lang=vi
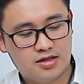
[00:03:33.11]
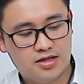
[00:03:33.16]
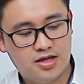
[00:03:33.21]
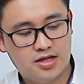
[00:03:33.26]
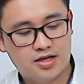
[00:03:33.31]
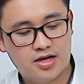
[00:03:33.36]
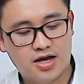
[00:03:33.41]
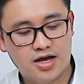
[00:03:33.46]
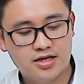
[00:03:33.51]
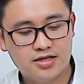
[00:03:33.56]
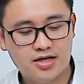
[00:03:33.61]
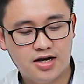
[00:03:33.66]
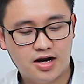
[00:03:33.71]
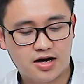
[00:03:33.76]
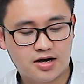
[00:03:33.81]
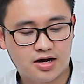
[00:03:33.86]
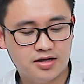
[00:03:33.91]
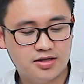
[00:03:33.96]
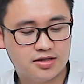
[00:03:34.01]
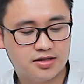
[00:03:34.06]
thiết kế rất
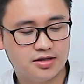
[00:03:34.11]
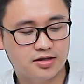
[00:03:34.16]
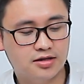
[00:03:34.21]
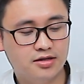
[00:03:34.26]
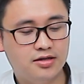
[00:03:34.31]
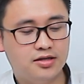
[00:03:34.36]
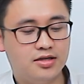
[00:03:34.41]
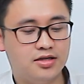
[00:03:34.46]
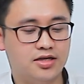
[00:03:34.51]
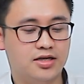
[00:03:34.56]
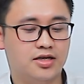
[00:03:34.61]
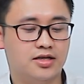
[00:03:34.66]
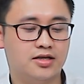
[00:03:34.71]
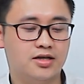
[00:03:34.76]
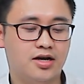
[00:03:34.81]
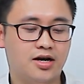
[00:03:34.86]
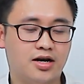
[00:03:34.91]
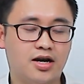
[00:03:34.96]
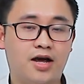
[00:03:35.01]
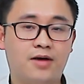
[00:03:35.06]
là cân xứng nhìn
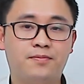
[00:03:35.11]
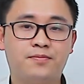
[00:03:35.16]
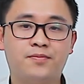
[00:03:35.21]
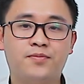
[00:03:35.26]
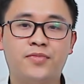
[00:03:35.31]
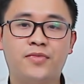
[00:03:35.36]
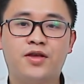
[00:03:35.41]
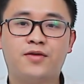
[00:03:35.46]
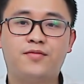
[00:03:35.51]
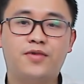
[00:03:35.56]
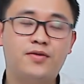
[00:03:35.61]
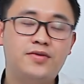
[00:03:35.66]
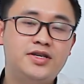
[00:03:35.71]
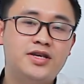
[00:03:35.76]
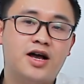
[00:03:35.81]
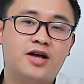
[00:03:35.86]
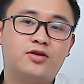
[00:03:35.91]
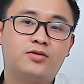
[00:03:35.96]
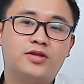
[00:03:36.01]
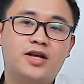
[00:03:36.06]
rất là đẹp và bây
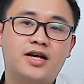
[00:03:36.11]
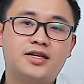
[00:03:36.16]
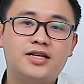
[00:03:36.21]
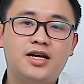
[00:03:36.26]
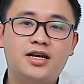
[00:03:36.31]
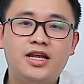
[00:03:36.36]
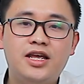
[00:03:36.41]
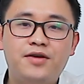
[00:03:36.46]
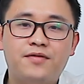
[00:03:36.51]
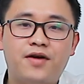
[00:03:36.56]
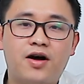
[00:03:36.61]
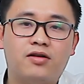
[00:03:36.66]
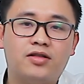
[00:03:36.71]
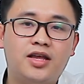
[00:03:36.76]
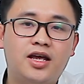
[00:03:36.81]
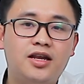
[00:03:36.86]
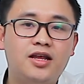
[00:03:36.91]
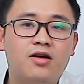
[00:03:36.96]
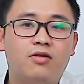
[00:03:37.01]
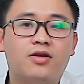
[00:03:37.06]
giờ chúng ta sẽ đi vào
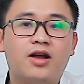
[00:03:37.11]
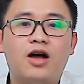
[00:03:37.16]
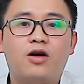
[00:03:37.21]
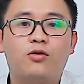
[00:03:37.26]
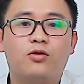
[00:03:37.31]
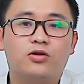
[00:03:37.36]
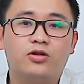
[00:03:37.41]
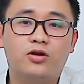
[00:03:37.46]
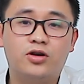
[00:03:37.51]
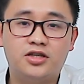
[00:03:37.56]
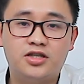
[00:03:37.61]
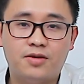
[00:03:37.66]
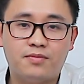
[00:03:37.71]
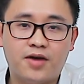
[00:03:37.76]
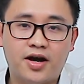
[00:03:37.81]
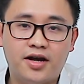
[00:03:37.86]
test hiệu năng của từng chiếc